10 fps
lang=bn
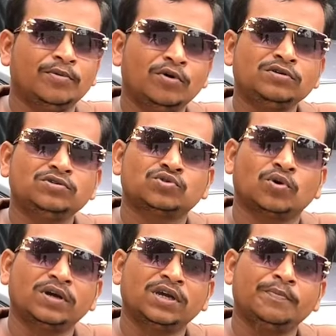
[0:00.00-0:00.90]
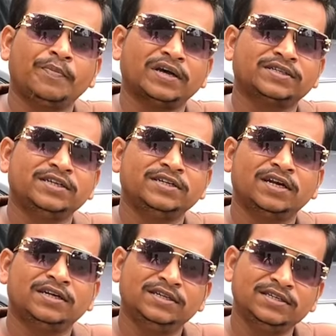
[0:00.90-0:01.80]
এবং সঙ্গে পাঁচ
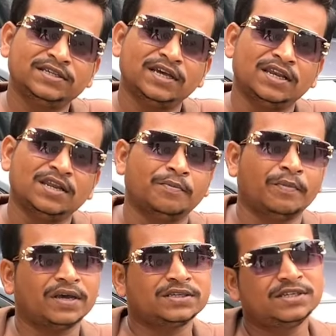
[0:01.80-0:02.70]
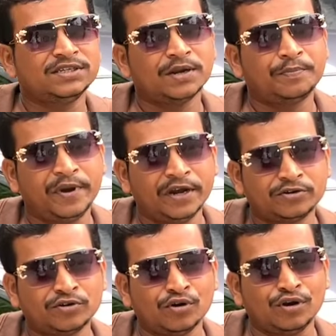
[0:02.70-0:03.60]
লিটার ডিজেল পাঁচ লিটার
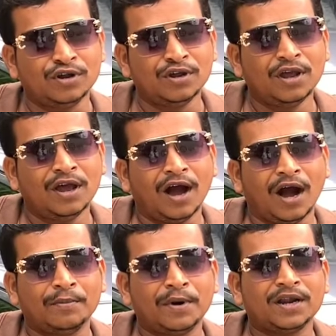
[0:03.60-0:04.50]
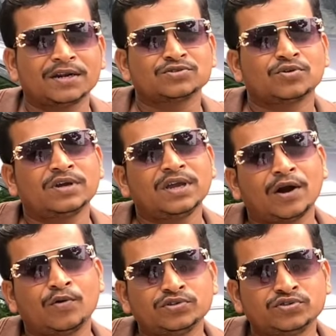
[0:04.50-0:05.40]
পেট্রোল আবার সঙ্গে
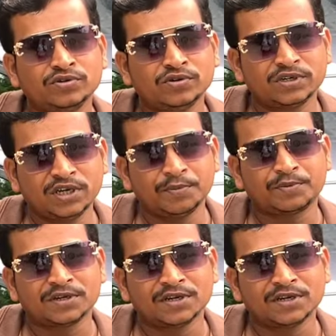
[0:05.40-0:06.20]
আকর্ষণীয় গিফট